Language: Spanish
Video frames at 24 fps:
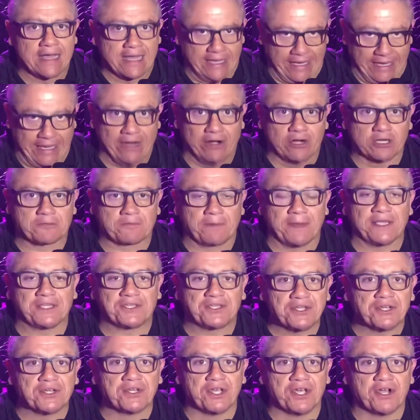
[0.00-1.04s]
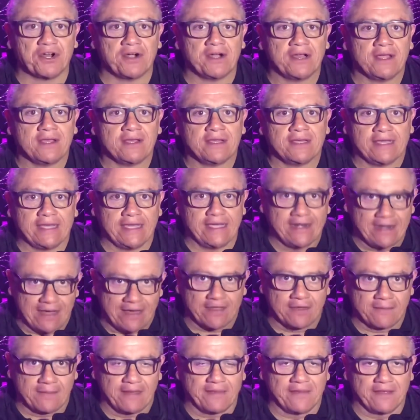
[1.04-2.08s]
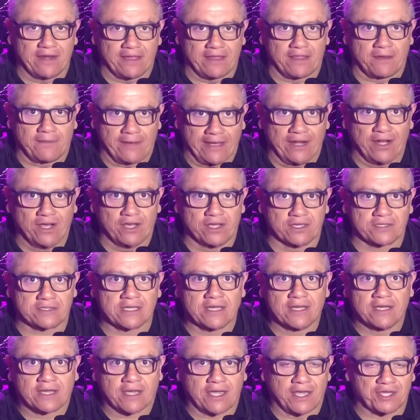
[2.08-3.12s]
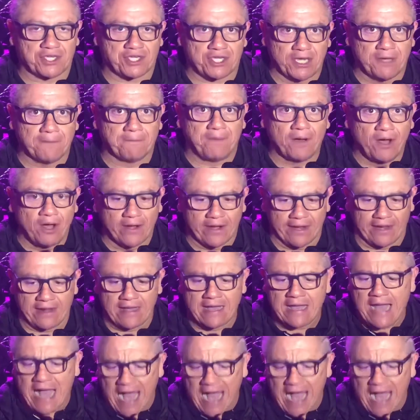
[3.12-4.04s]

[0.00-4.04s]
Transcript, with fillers: Errol Spence Jr y nada más ni nada menos que Sean Porter.